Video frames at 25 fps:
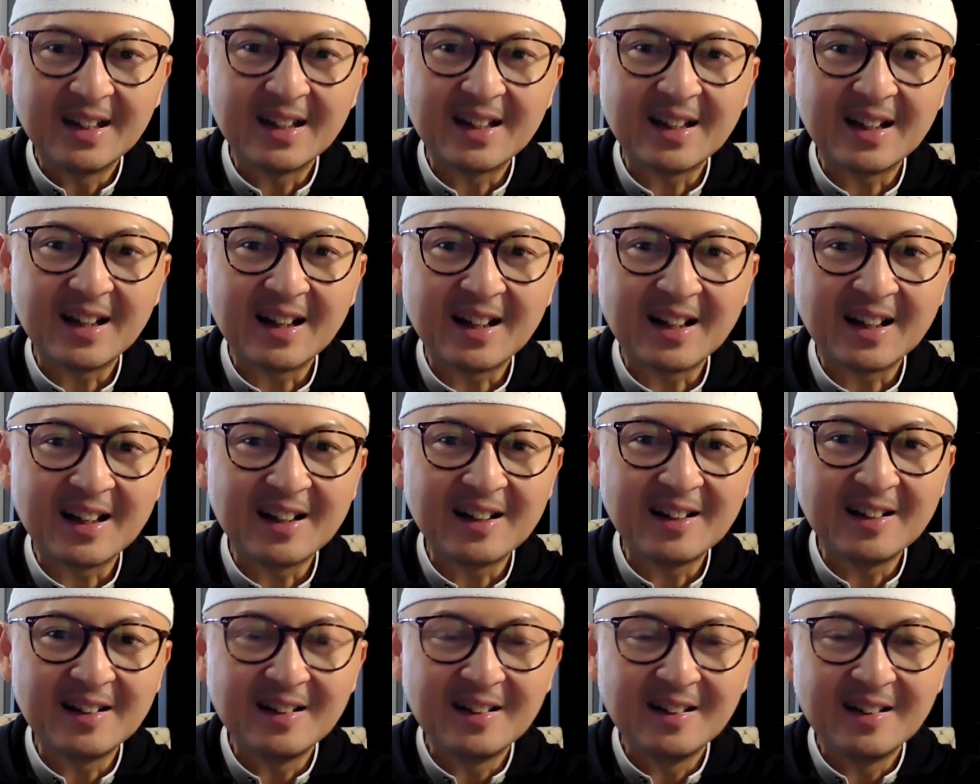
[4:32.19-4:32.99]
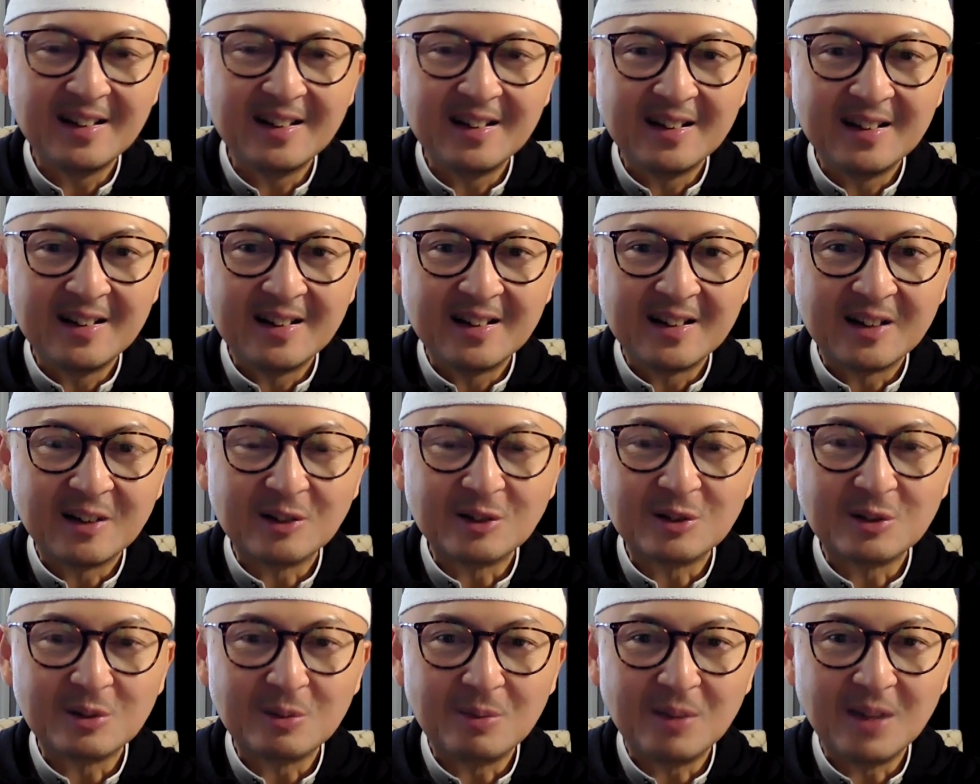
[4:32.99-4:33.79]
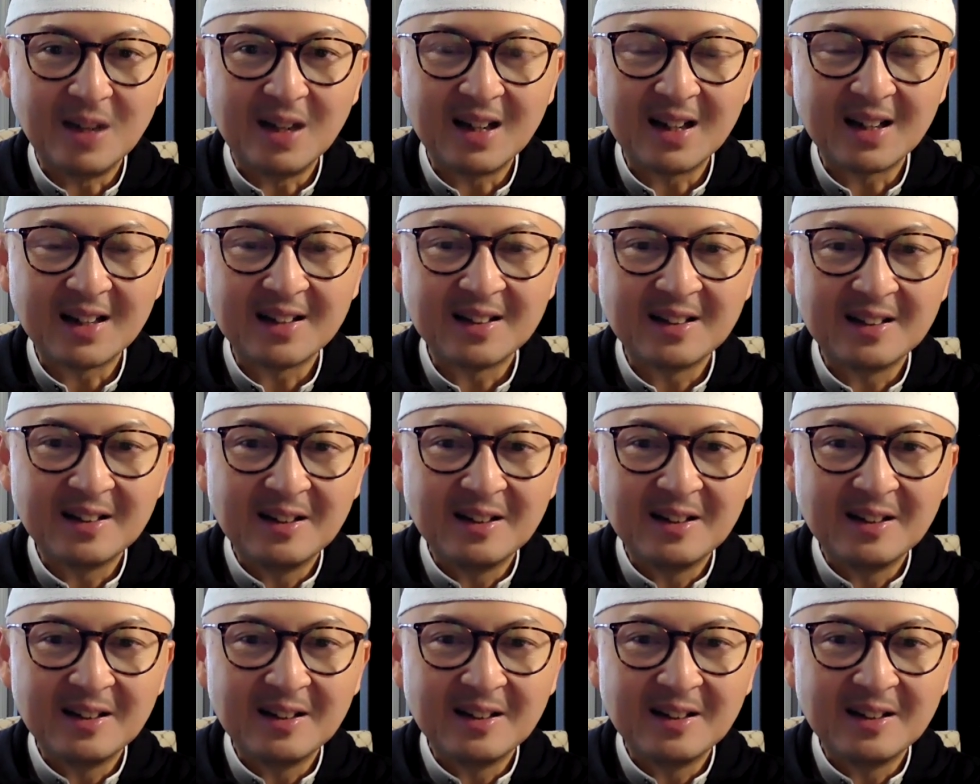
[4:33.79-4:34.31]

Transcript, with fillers: kita akan Nuzubillah